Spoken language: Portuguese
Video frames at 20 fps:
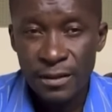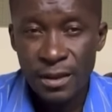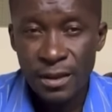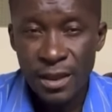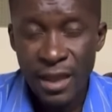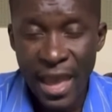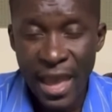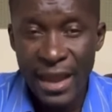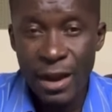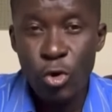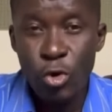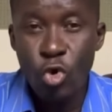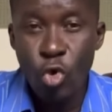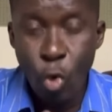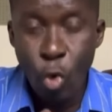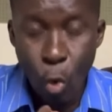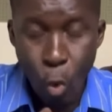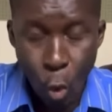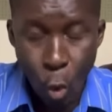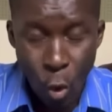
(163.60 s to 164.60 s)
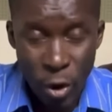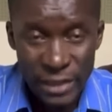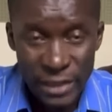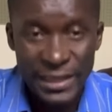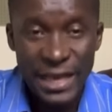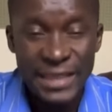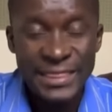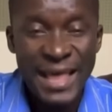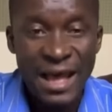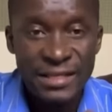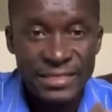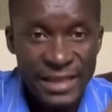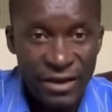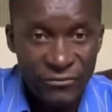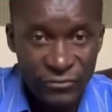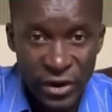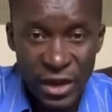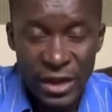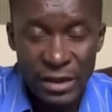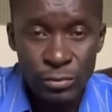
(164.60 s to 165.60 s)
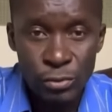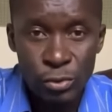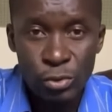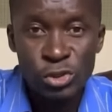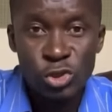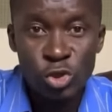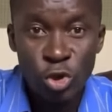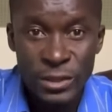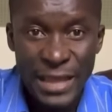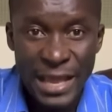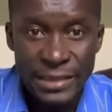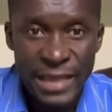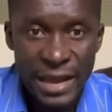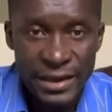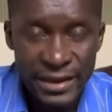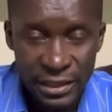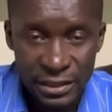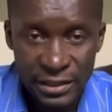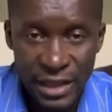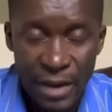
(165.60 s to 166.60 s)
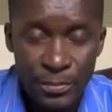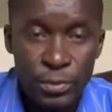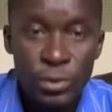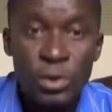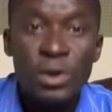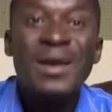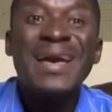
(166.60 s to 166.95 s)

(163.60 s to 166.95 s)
era o, o candidato da, da Frelimo, o senhor Daniel Tapo,